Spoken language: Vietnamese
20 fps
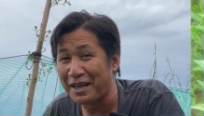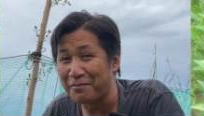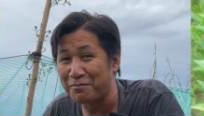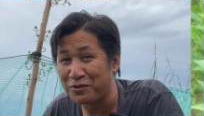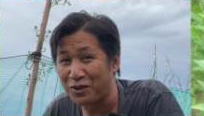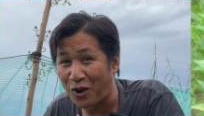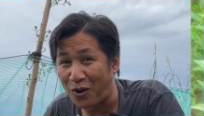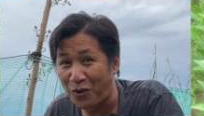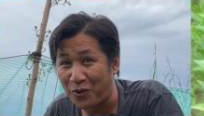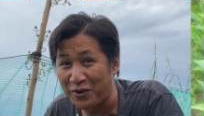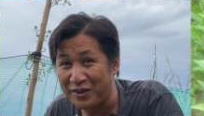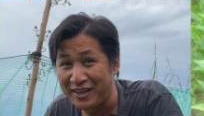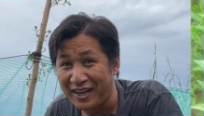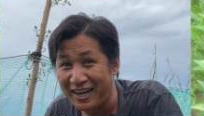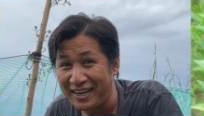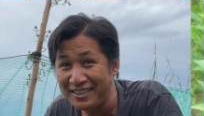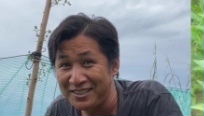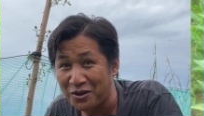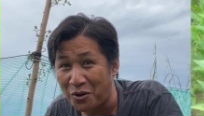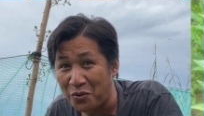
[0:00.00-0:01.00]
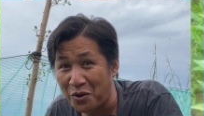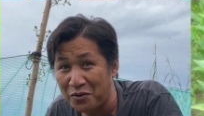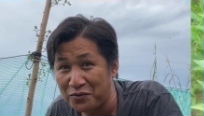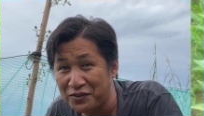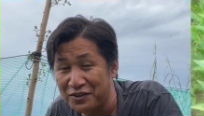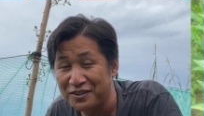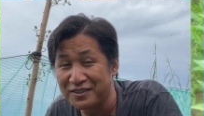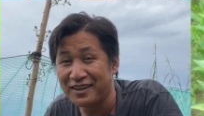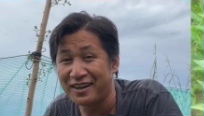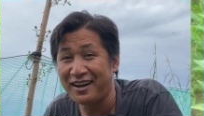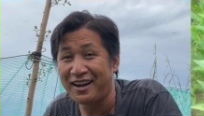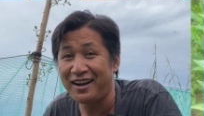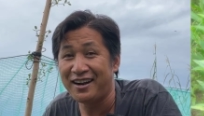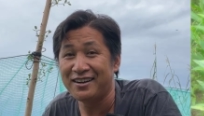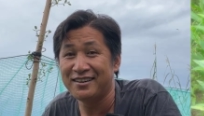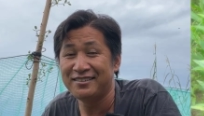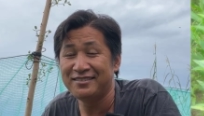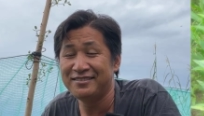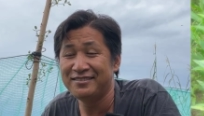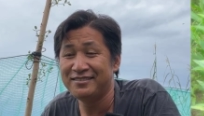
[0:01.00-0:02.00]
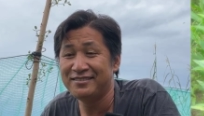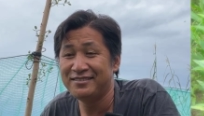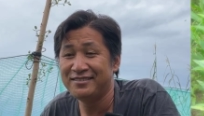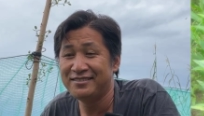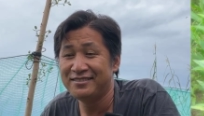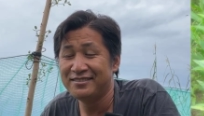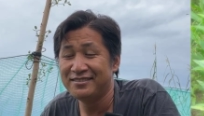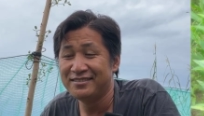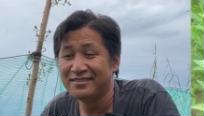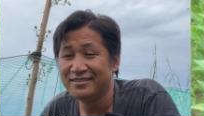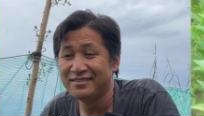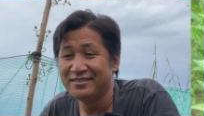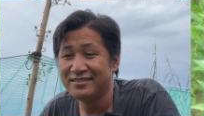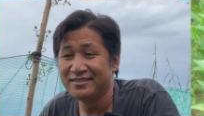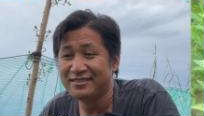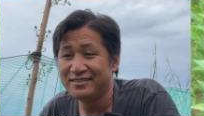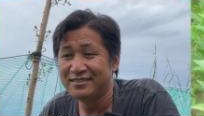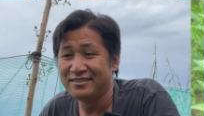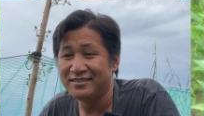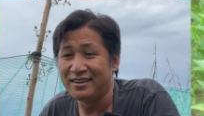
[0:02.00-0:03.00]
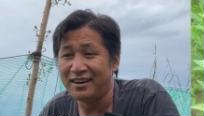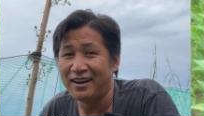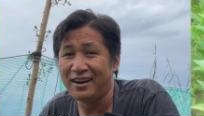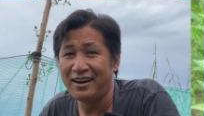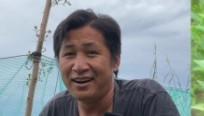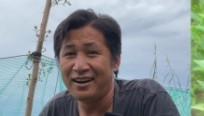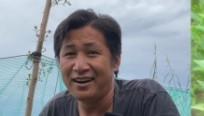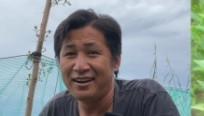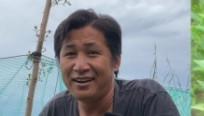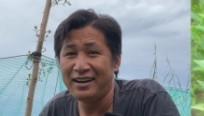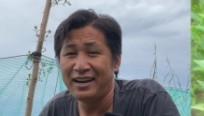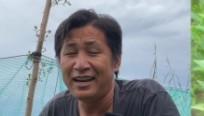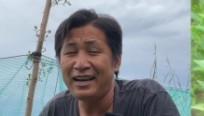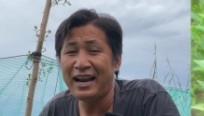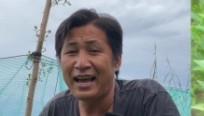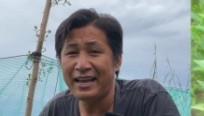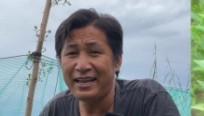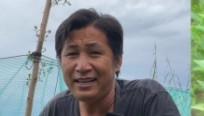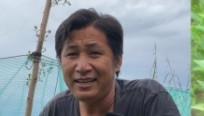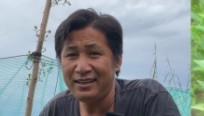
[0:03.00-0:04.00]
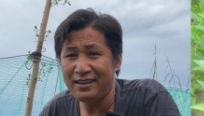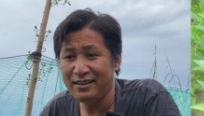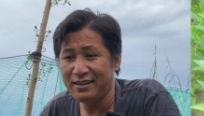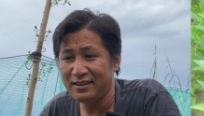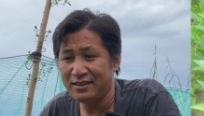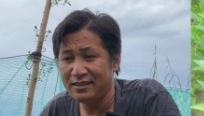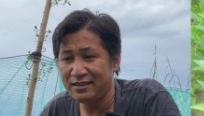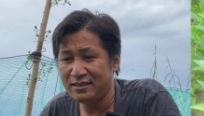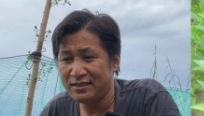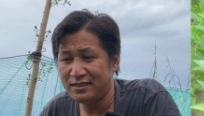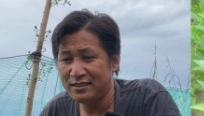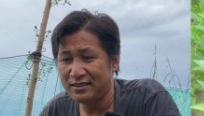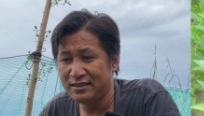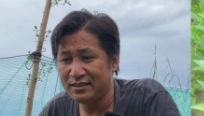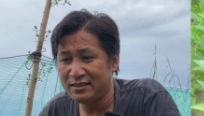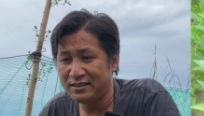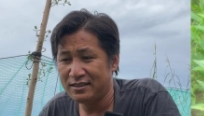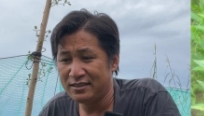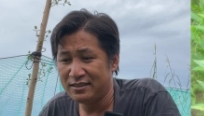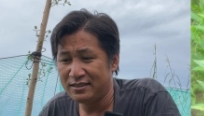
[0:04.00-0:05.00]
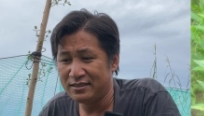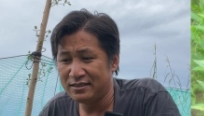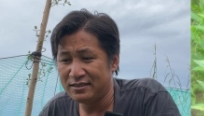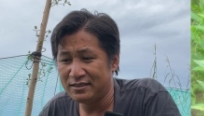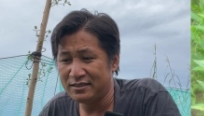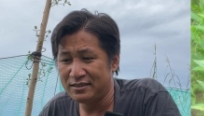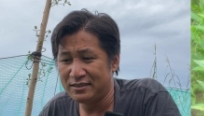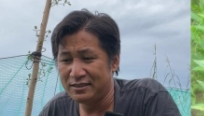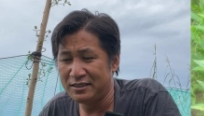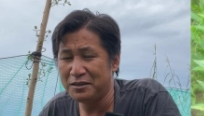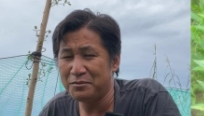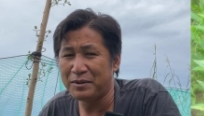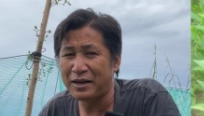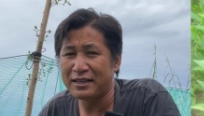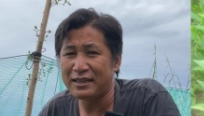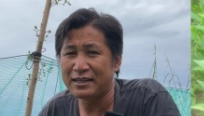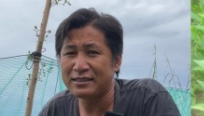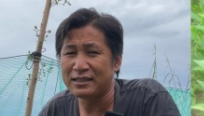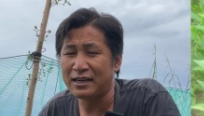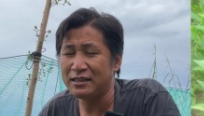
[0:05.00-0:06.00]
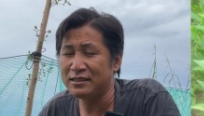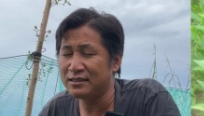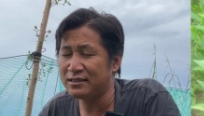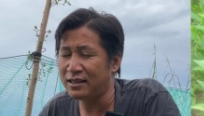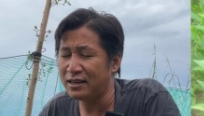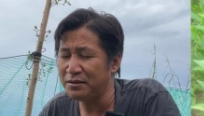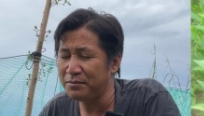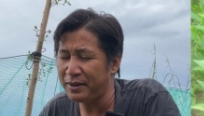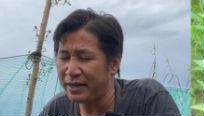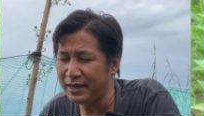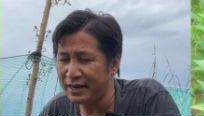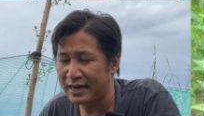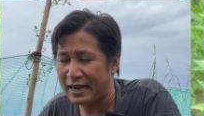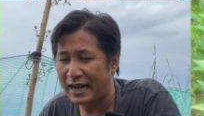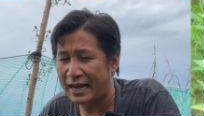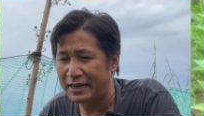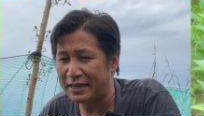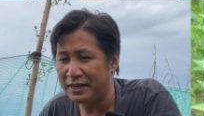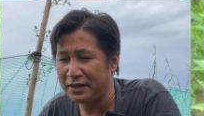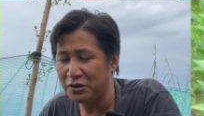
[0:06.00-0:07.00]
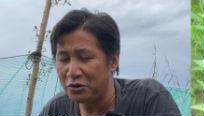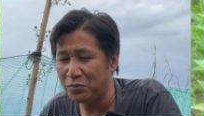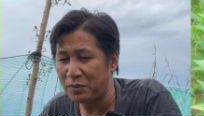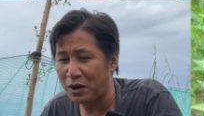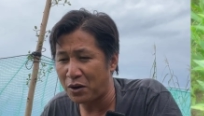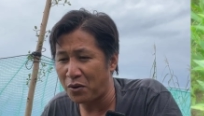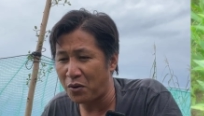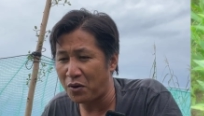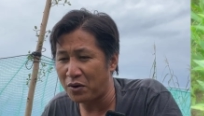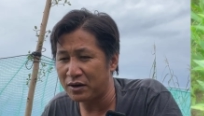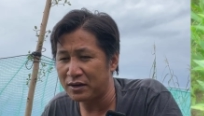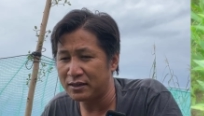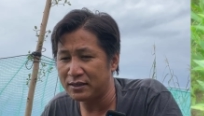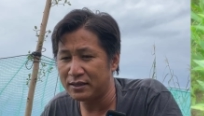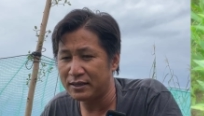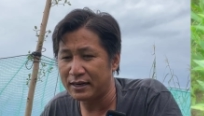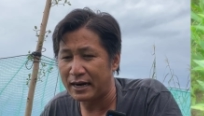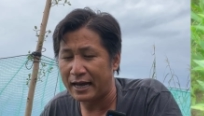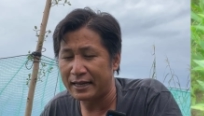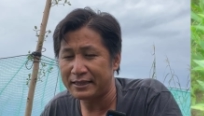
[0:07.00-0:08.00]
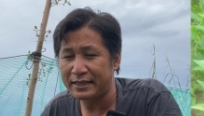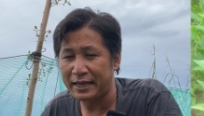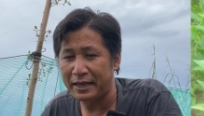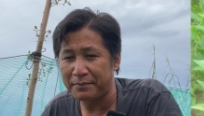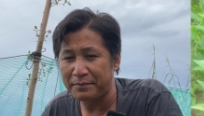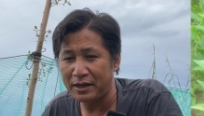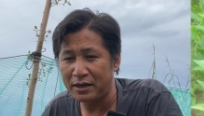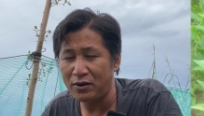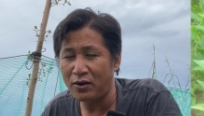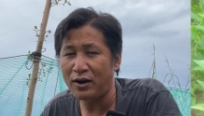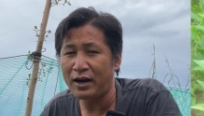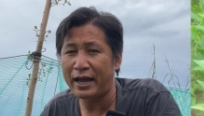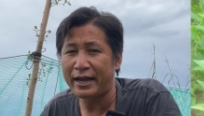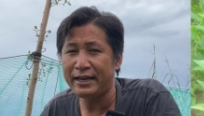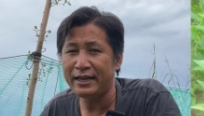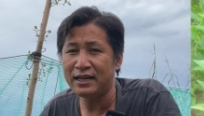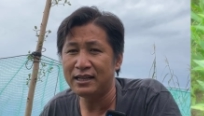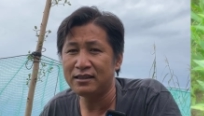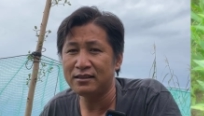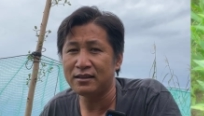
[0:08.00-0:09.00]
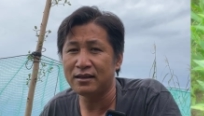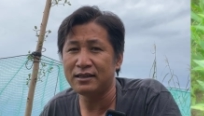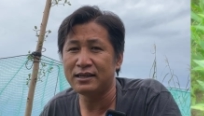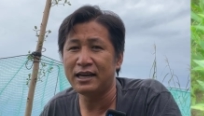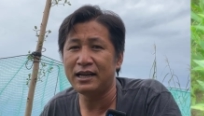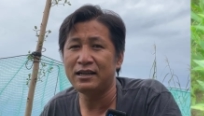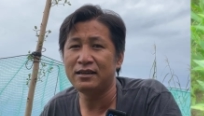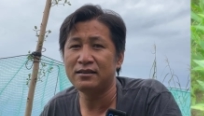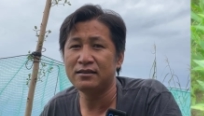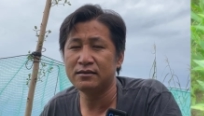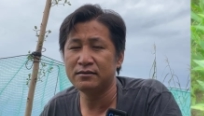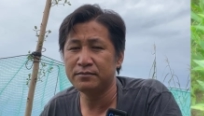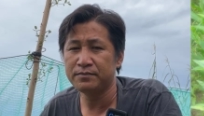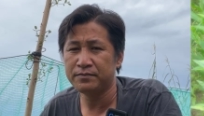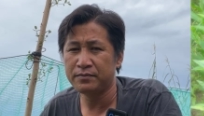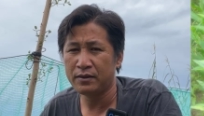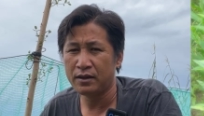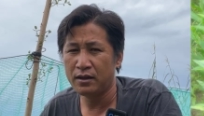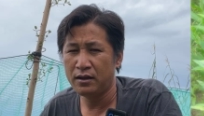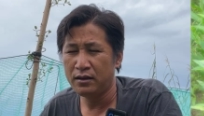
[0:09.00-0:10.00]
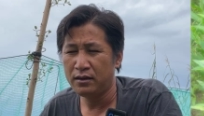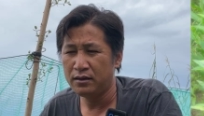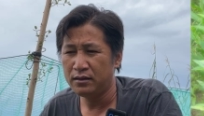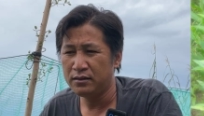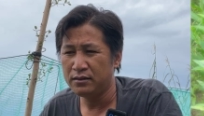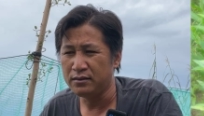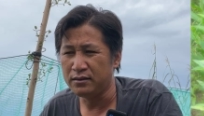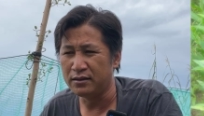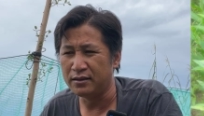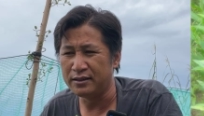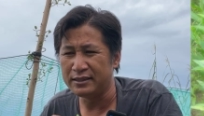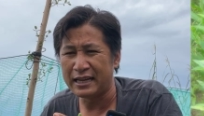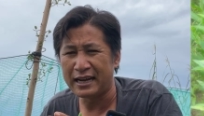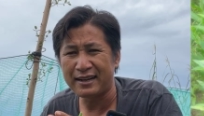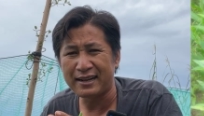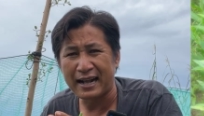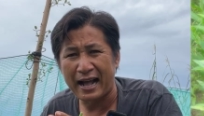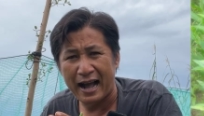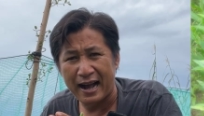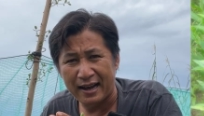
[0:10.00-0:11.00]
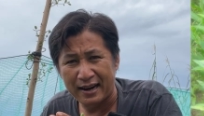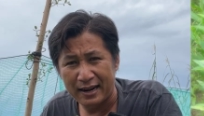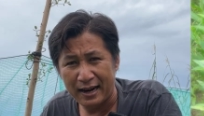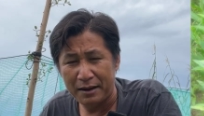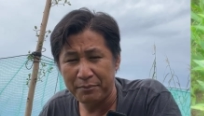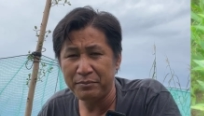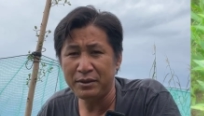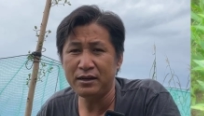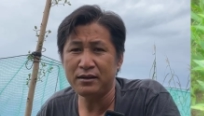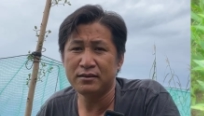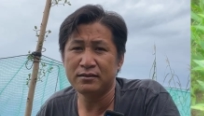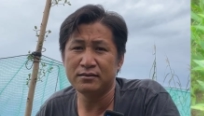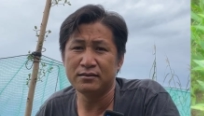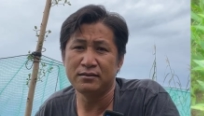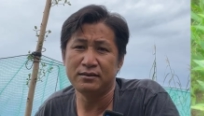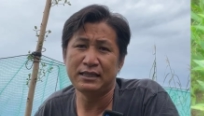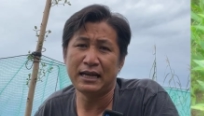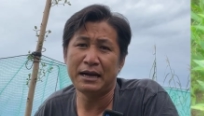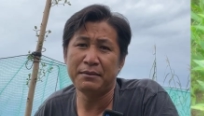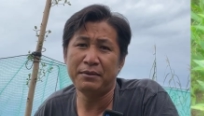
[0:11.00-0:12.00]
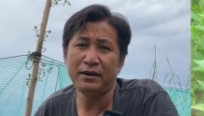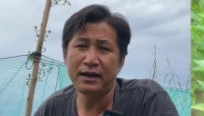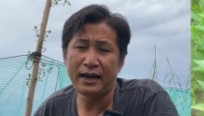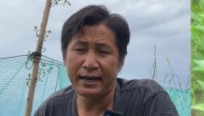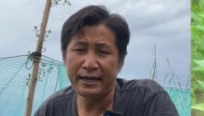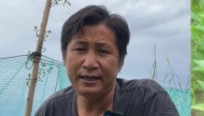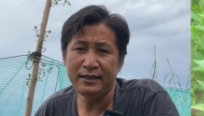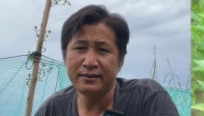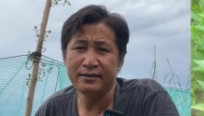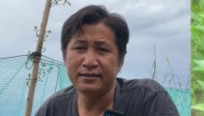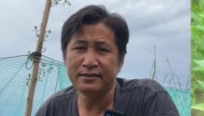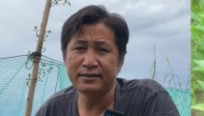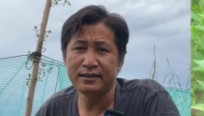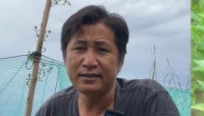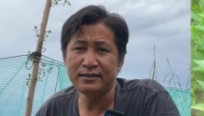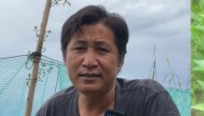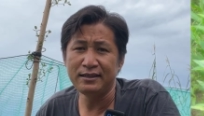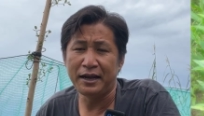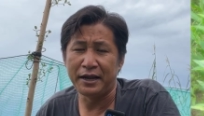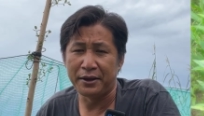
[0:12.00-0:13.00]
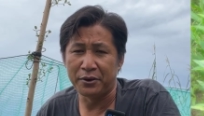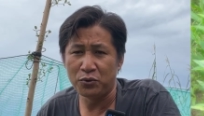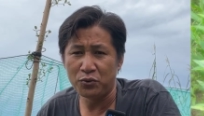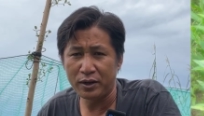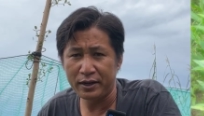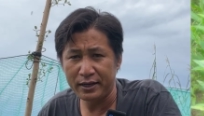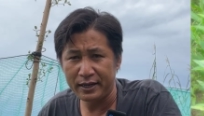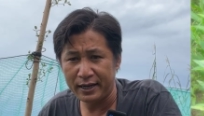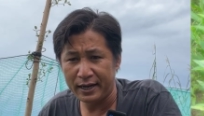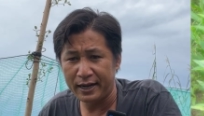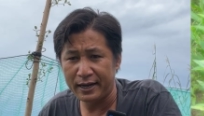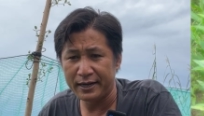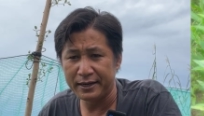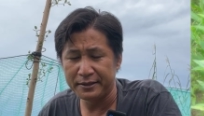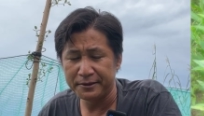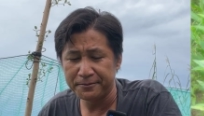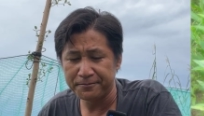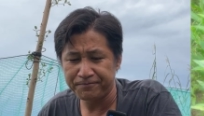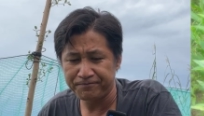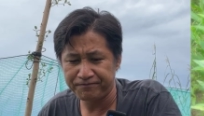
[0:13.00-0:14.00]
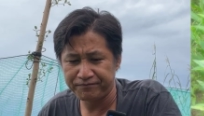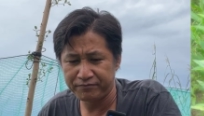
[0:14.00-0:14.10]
tìm tòi đến chỗ cái vườn đó đó à, để lấy nhưng mà thật sự tính biết là nếu bà con đã tìm đến đó lấy á, từ khi người ta cần lắm á, người ta mới lấy tính hiểu cái à,